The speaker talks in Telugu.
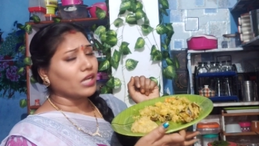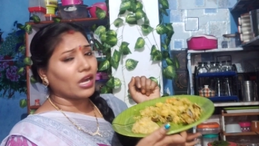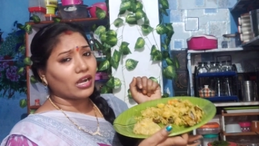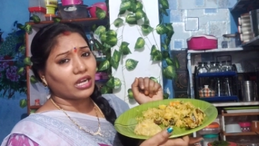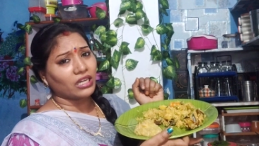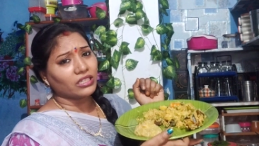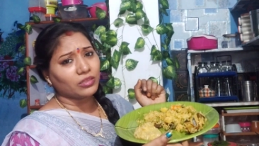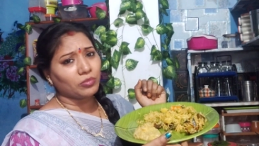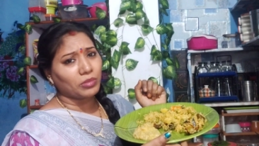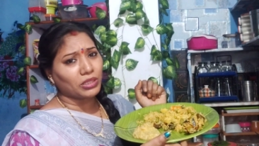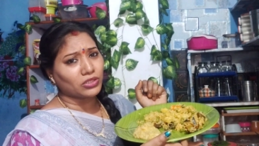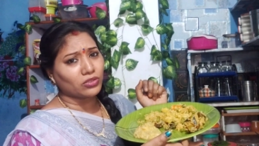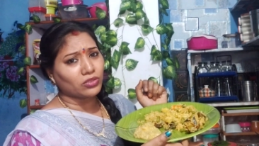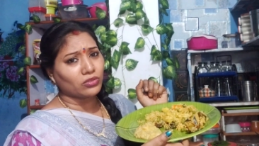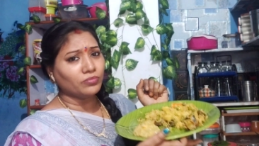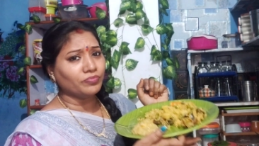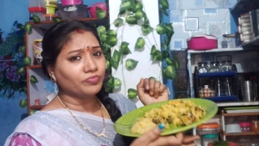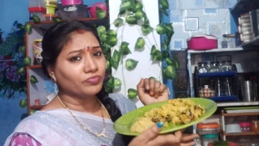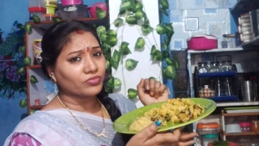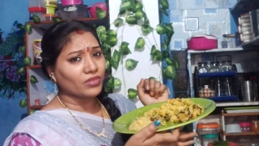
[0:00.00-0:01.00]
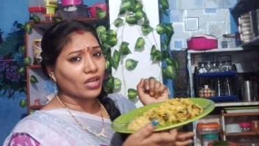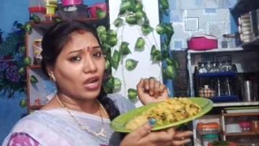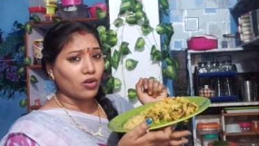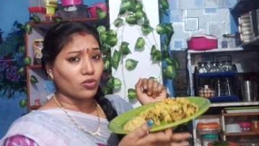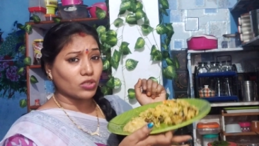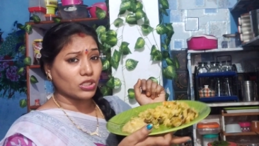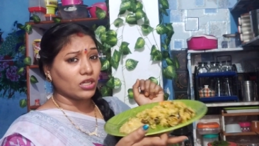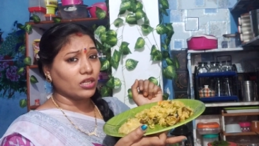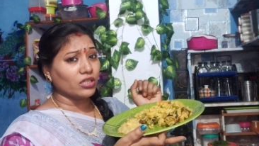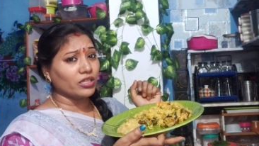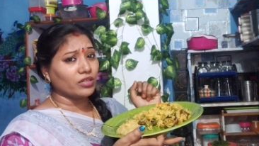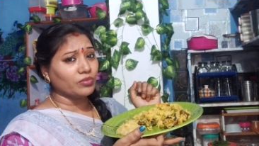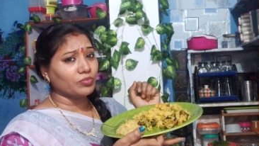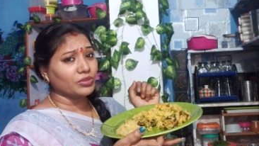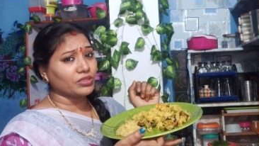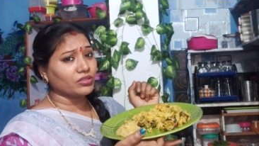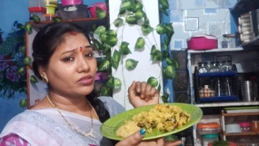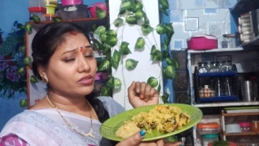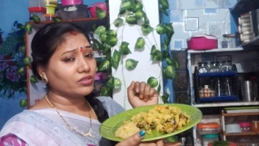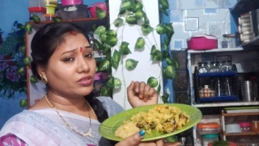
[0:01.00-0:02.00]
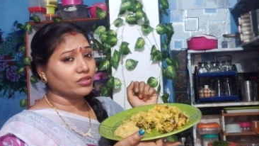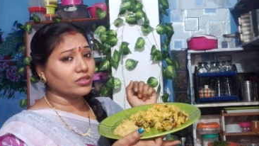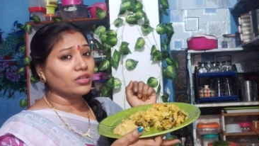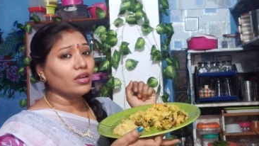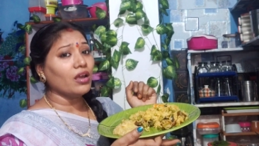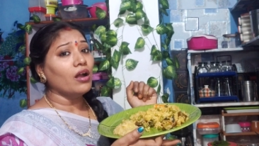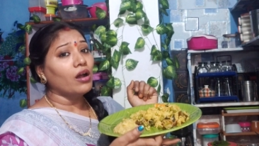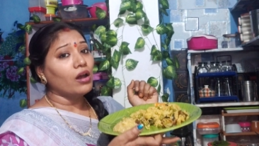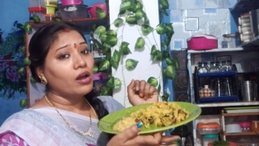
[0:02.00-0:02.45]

నాకైతే మాత్రం అవసరం లేదు అనిపిస్తుంది